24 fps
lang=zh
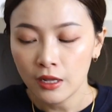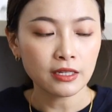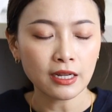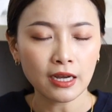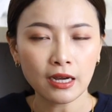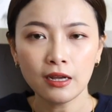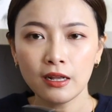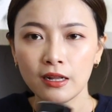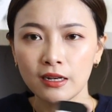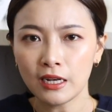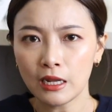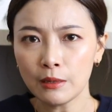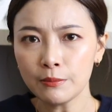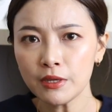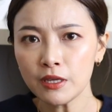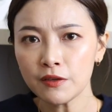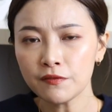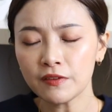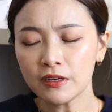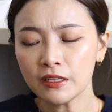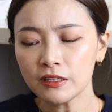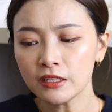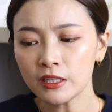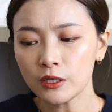那蓝
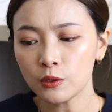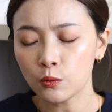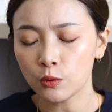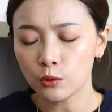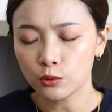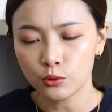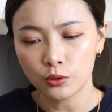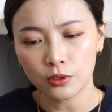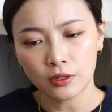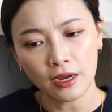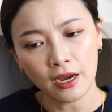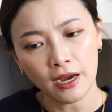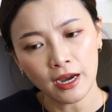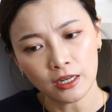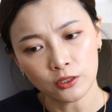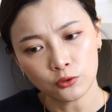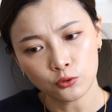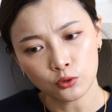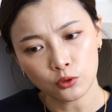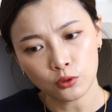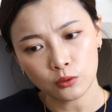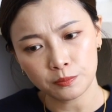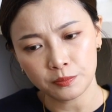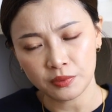瓶粉底我觉得它
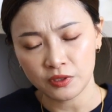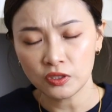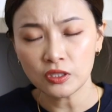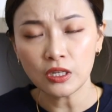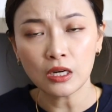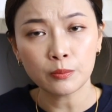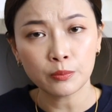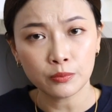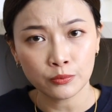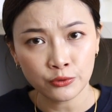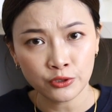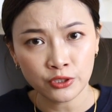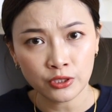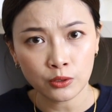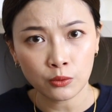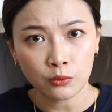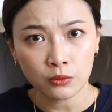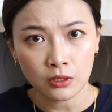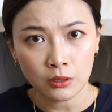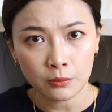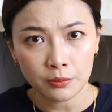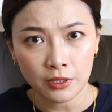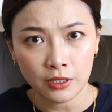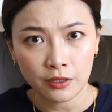就比较不适合
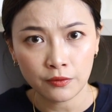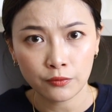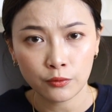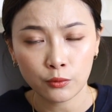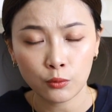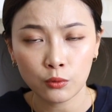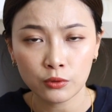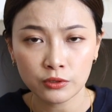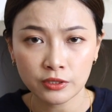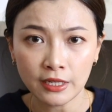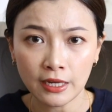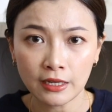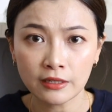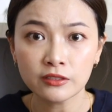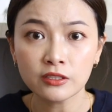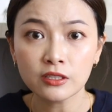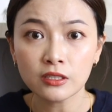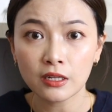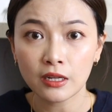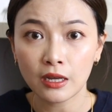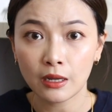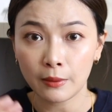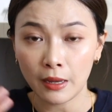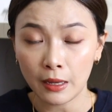我的皮肤，我尝
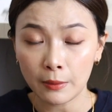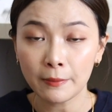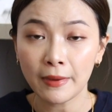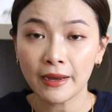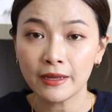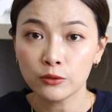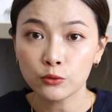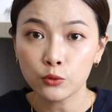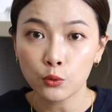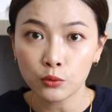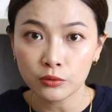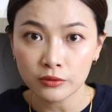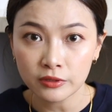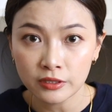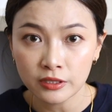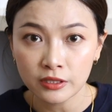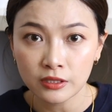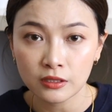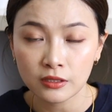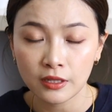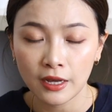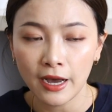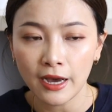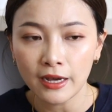试了还蛮多
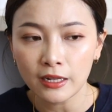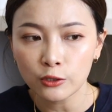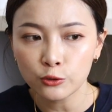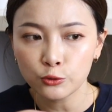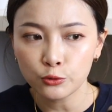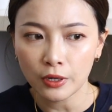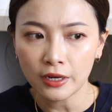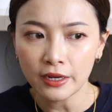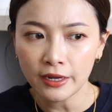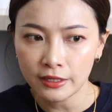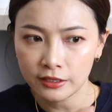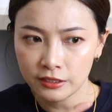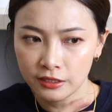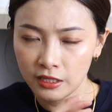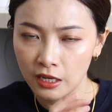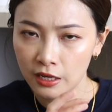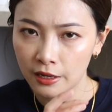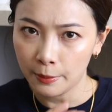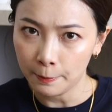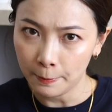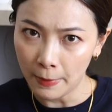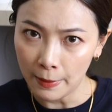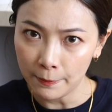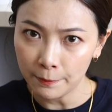次的，它的妆感其实
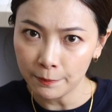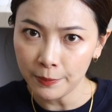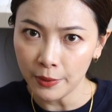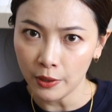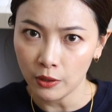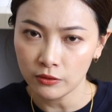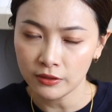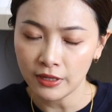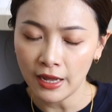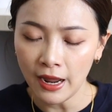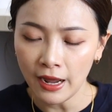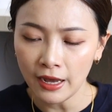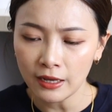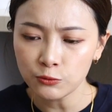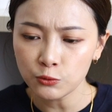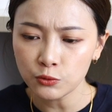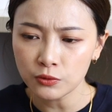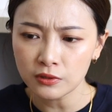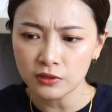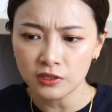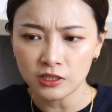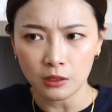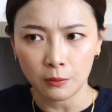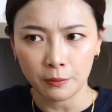也蛮薄，但它
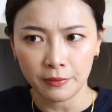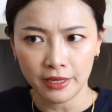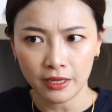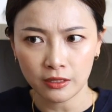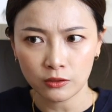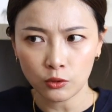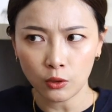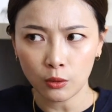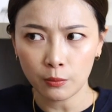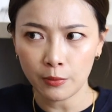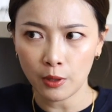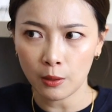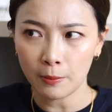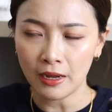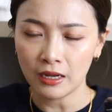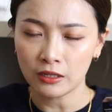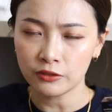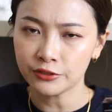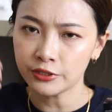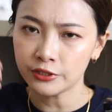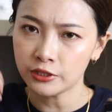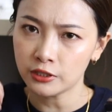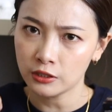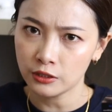就是怎么样都没有办
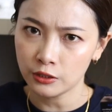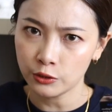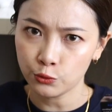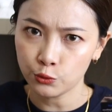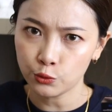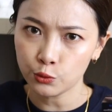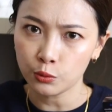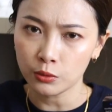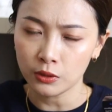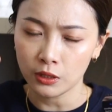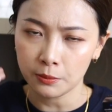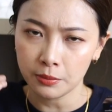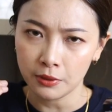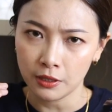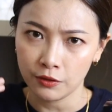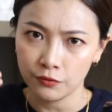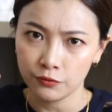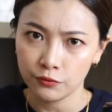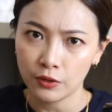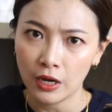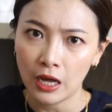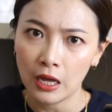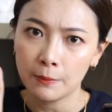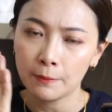法吃进去我的皮
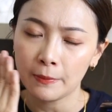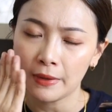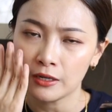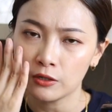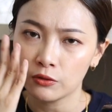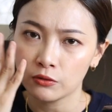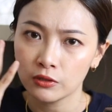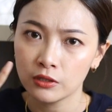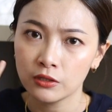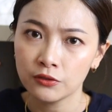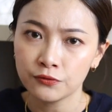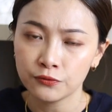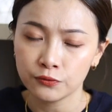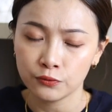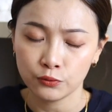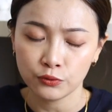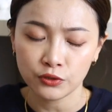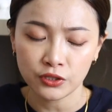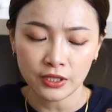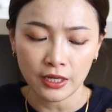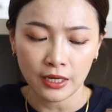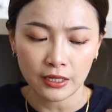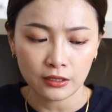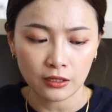肤，还蛮容易浮
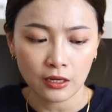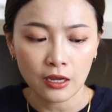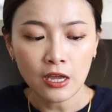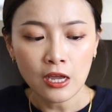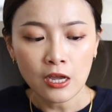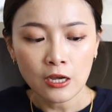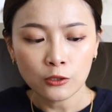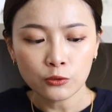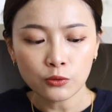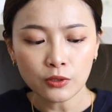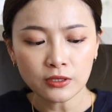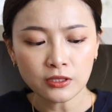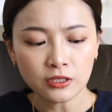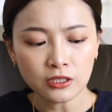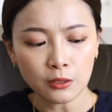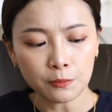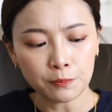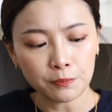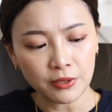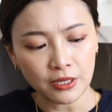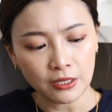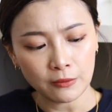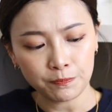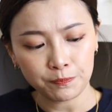起来的，所以这。
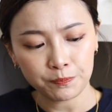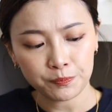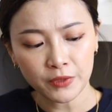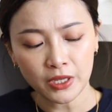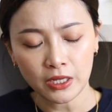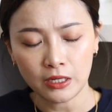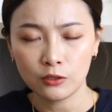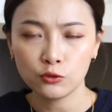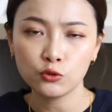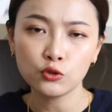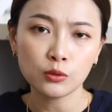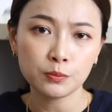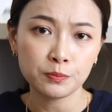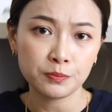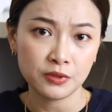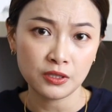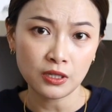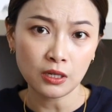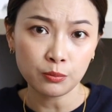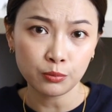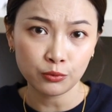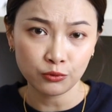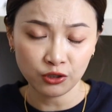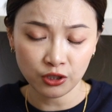瓶可能就比
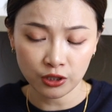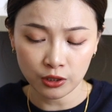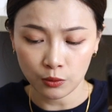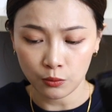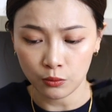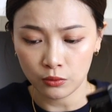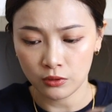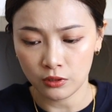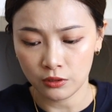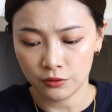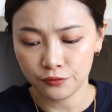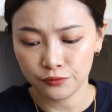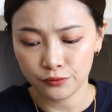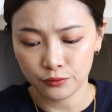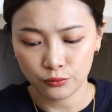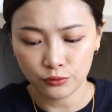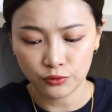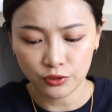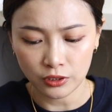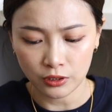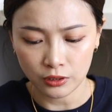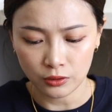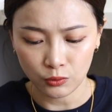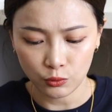较不适合我的肤
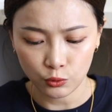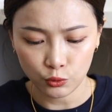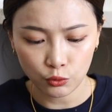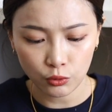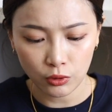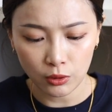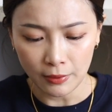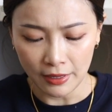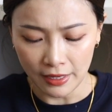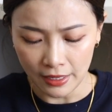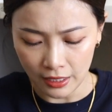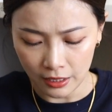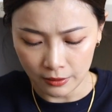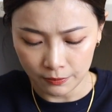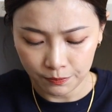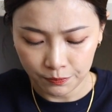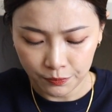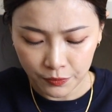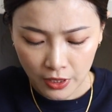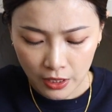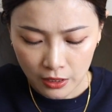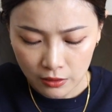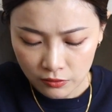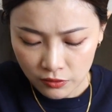质，我就会把它
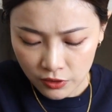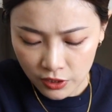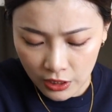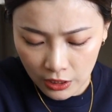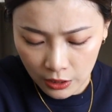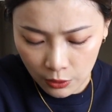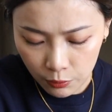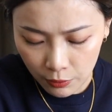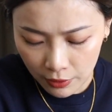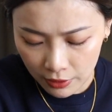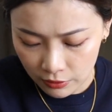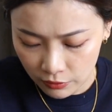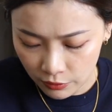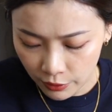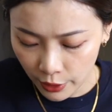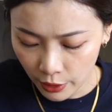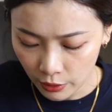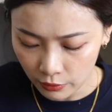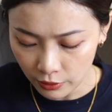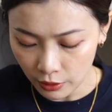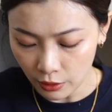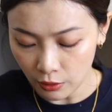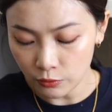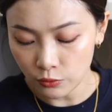替换
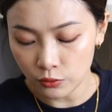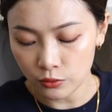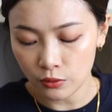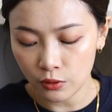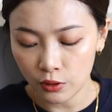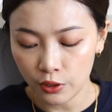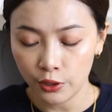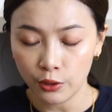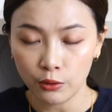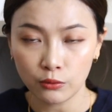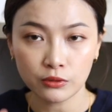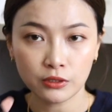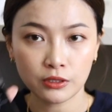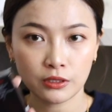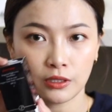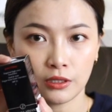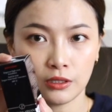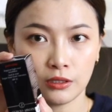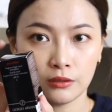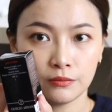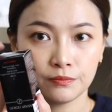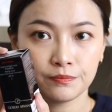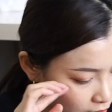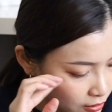掉，然后就是留这
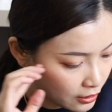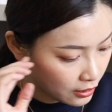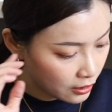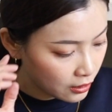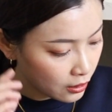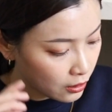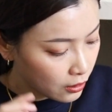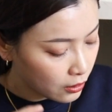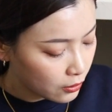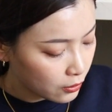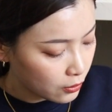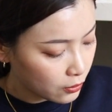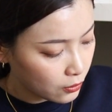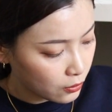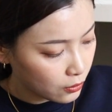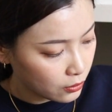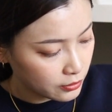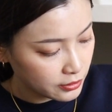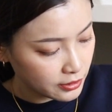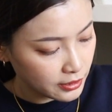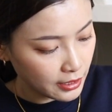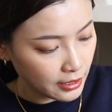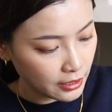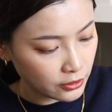个，然
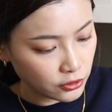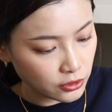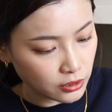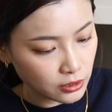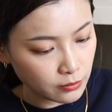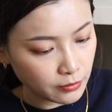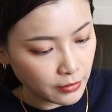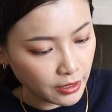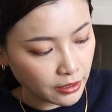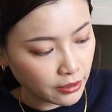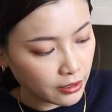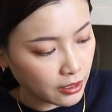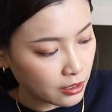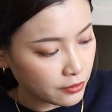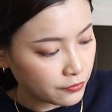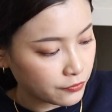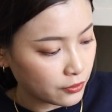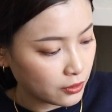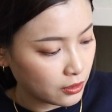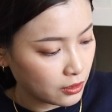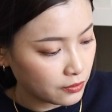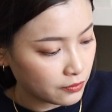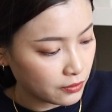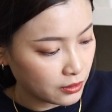后再是 Make Up
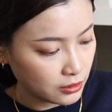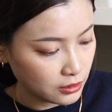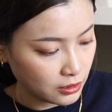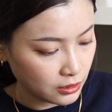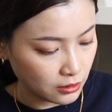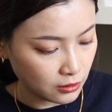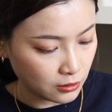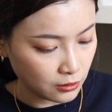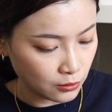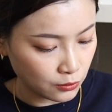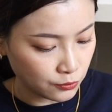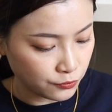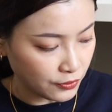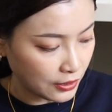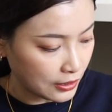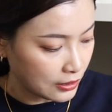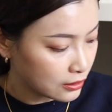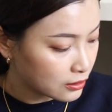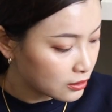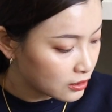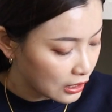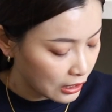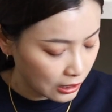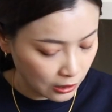For Ever 的
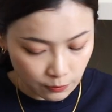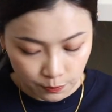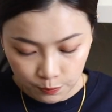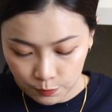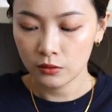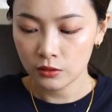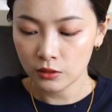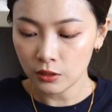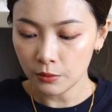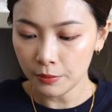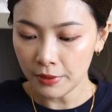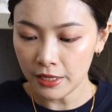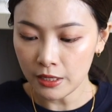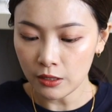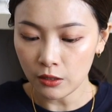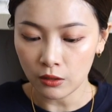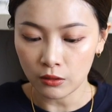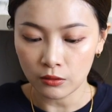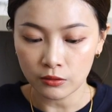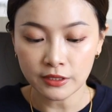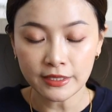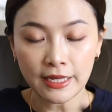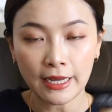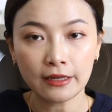粉底，这边
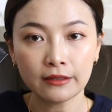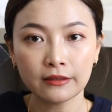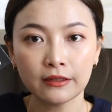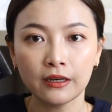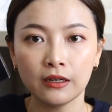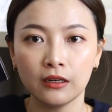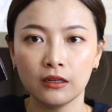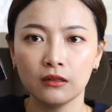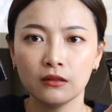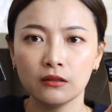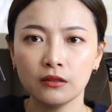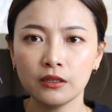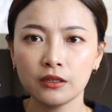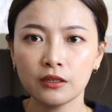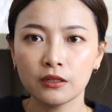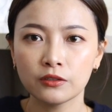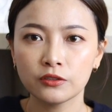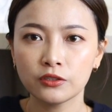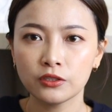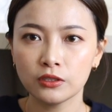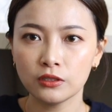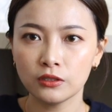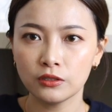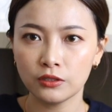有三个，一个
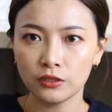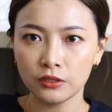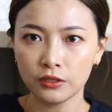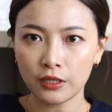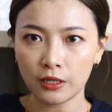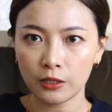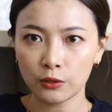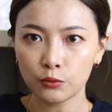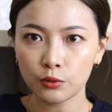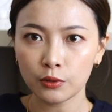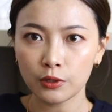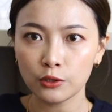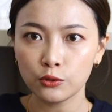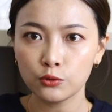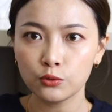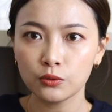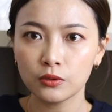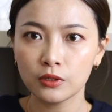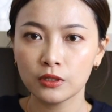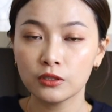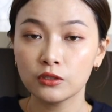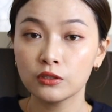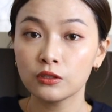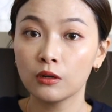是之前推
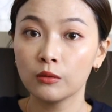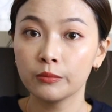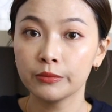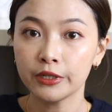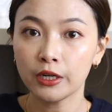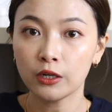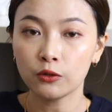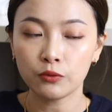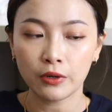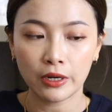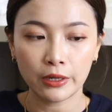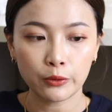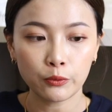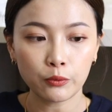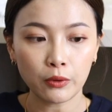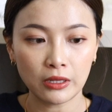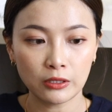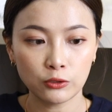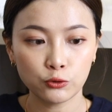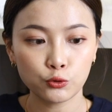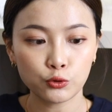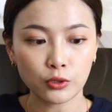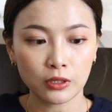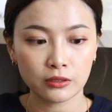出的这种比较软
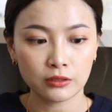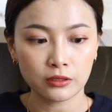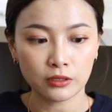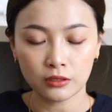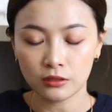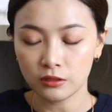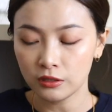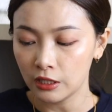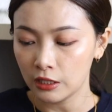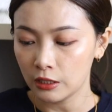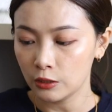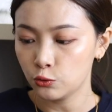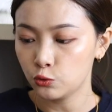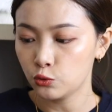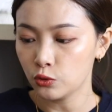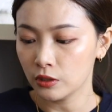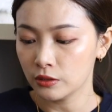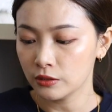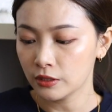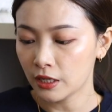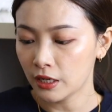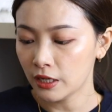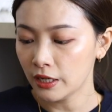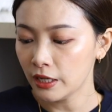管状的底
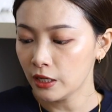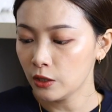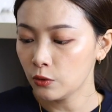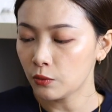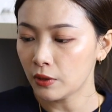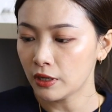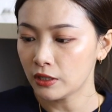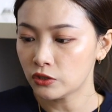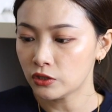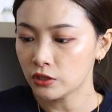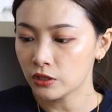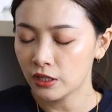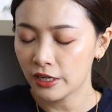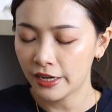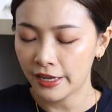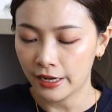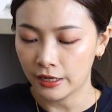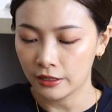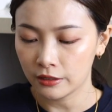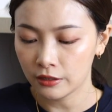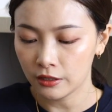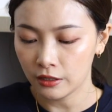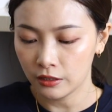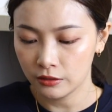妆，那另外这
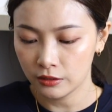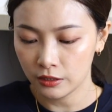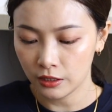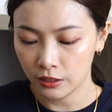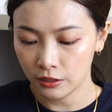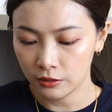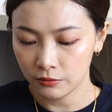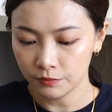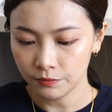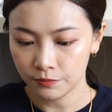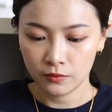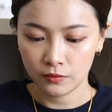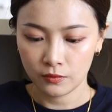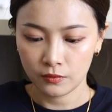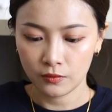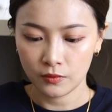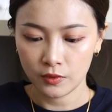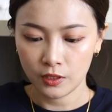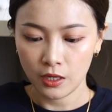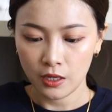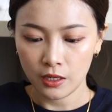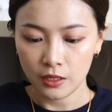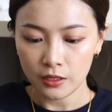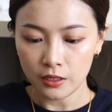两个呢，
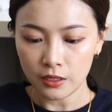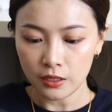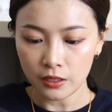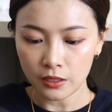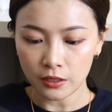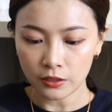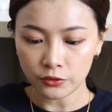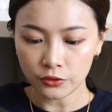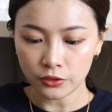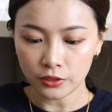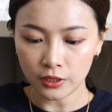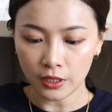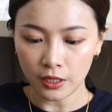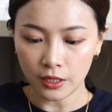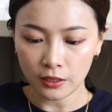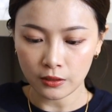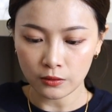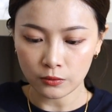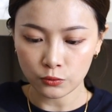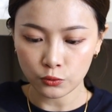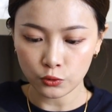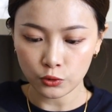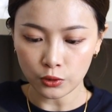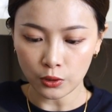一个是
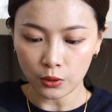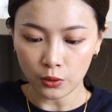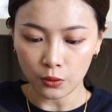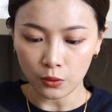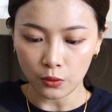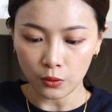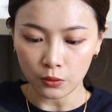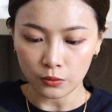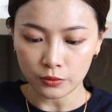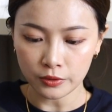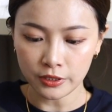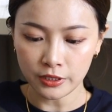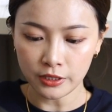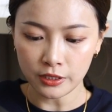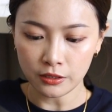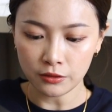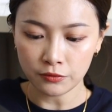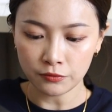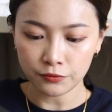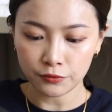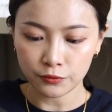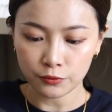恒久亲